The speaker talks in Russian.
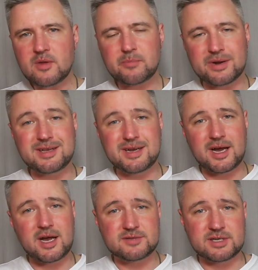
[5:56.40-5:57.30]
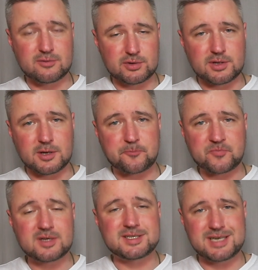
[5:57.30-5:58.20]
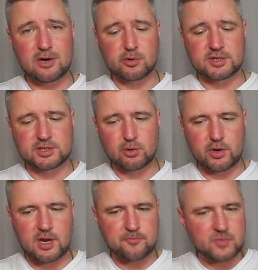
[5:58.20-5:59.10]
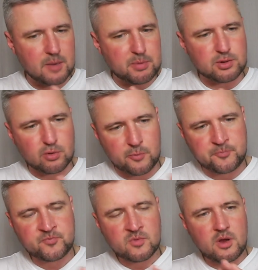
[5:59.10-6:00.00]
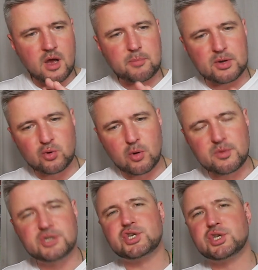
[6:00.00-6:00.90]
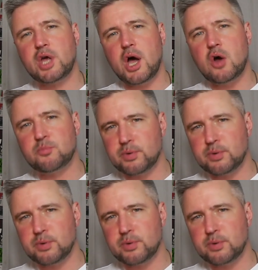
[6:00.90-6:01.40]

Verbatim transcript: проникает вся вот эта саур-история, а потом, а потом начинают